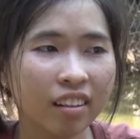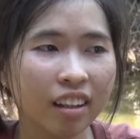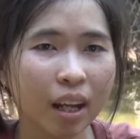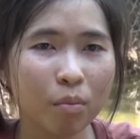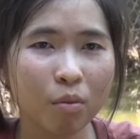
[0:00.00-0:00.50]

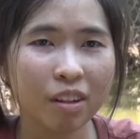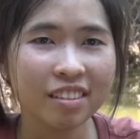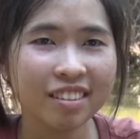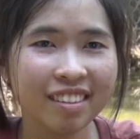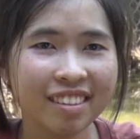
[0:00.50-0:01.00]
trở thành một
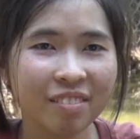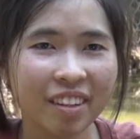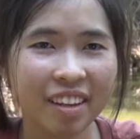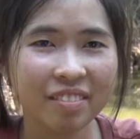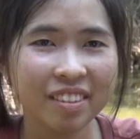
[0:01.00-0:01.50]
kỹ sư
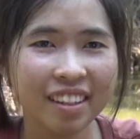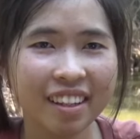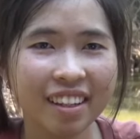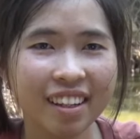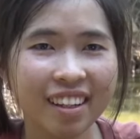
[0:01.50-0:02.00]
nông nghiệp
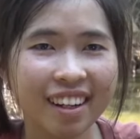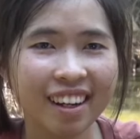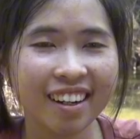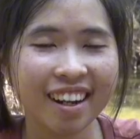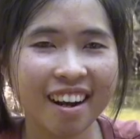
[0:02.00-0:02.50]

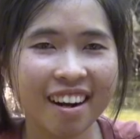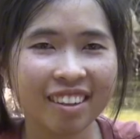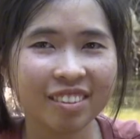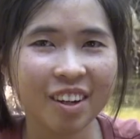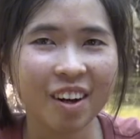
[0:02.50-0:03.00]
à, để đỡ
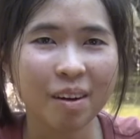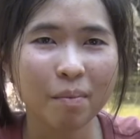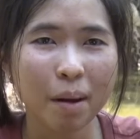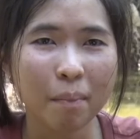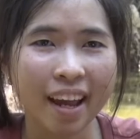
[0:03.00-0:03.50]
đần
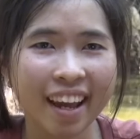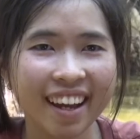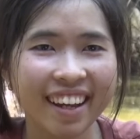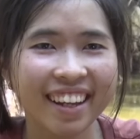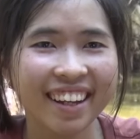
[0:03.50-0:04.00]
cho ba mẹ